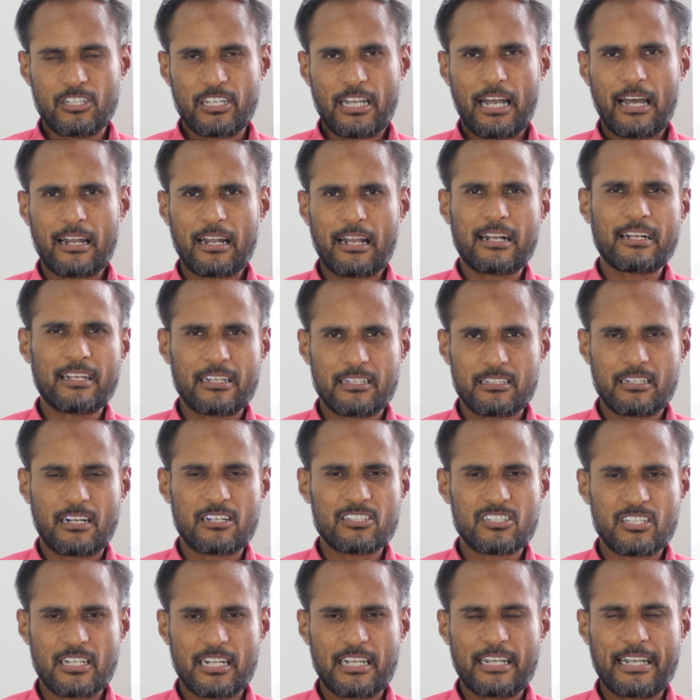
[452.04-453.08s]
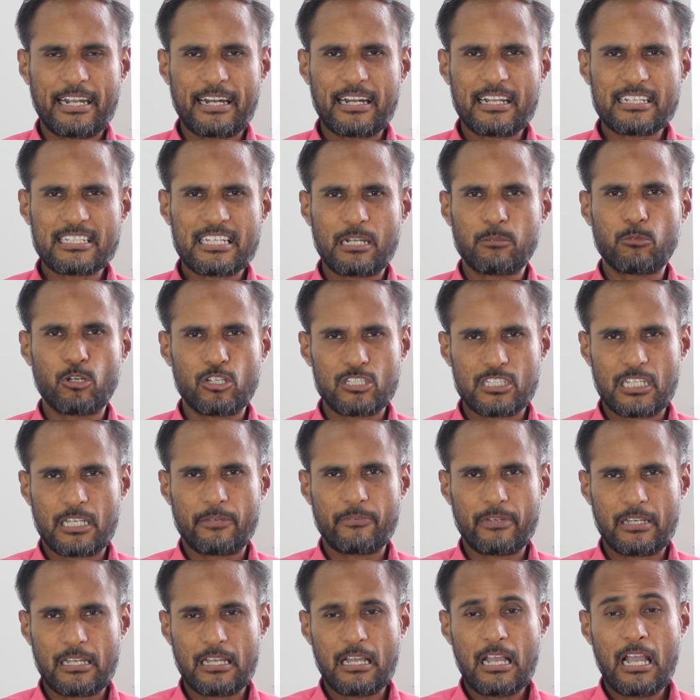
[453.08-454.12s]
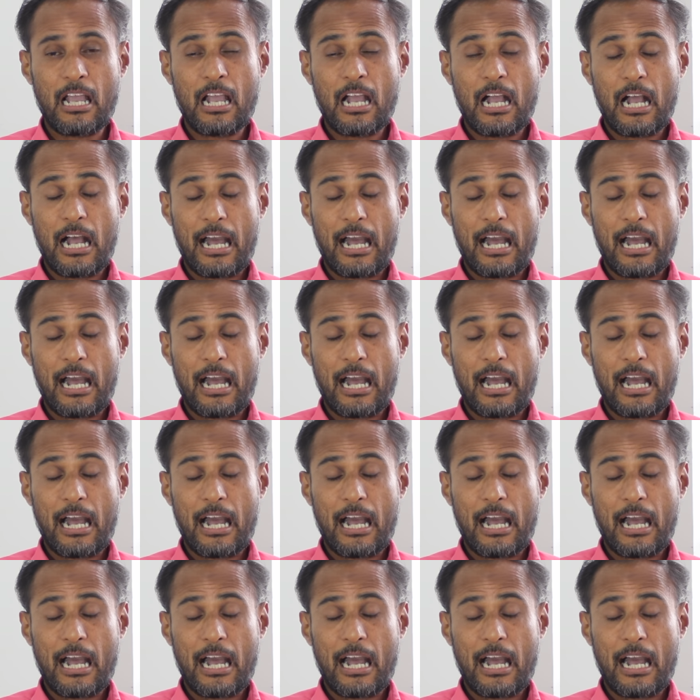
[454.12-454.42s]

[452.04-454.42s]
அது யாராக இருந்தாலும் சரி என்ன செய்யணுமோ அதை செய்வேன்